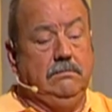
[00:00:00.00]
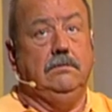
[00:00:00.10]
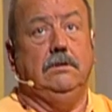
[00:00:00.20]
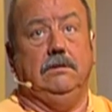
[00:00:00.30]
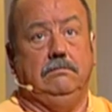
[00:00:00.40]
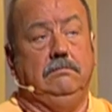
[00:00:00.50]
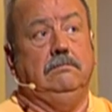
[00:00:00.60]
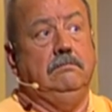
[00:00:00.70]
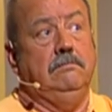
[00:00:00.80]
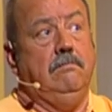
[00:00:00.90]
Na,
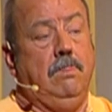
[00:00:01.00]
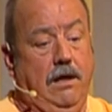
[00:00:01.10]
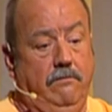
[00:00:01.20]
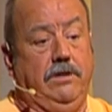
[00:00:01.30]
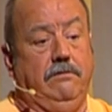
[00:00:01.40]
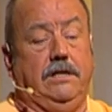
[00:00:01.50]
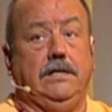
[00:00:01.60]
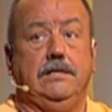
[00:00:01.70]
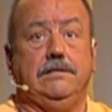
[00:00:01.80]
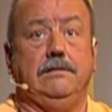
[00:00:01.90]
ja. wenn du
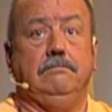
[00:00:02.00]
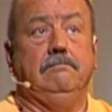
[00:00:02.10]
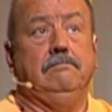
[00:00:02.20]
was hast.